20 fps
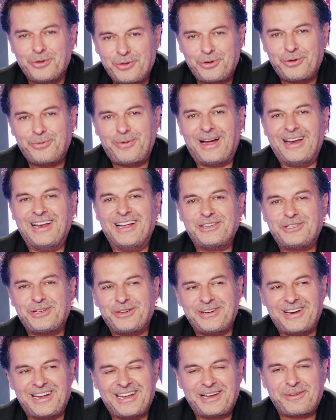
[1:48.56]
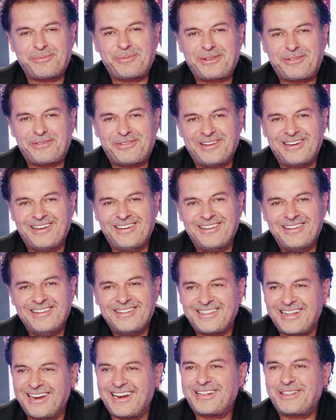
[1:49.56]
نضرب على اجرنا هيك ما تفل
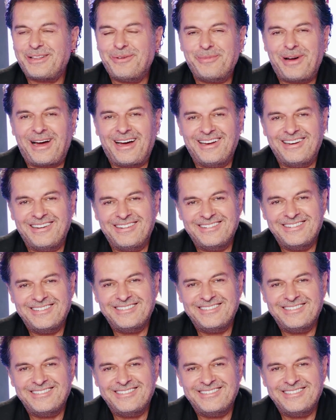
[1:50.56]
تركت المحل